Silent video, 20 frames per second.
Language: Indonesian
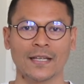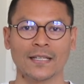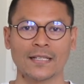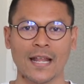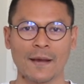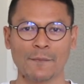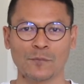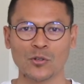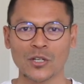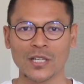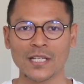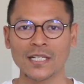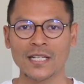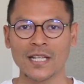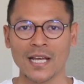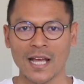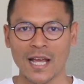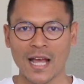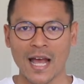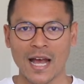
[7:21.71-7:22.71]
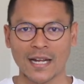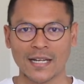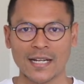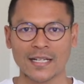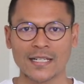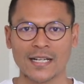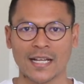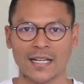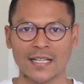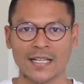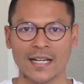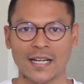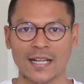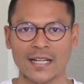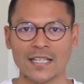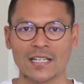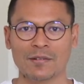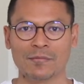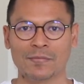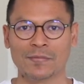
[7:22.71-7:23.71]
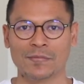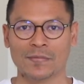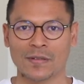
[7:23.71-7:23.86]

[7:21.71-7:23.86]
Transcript: Nah, mungkin ada dari kalian yang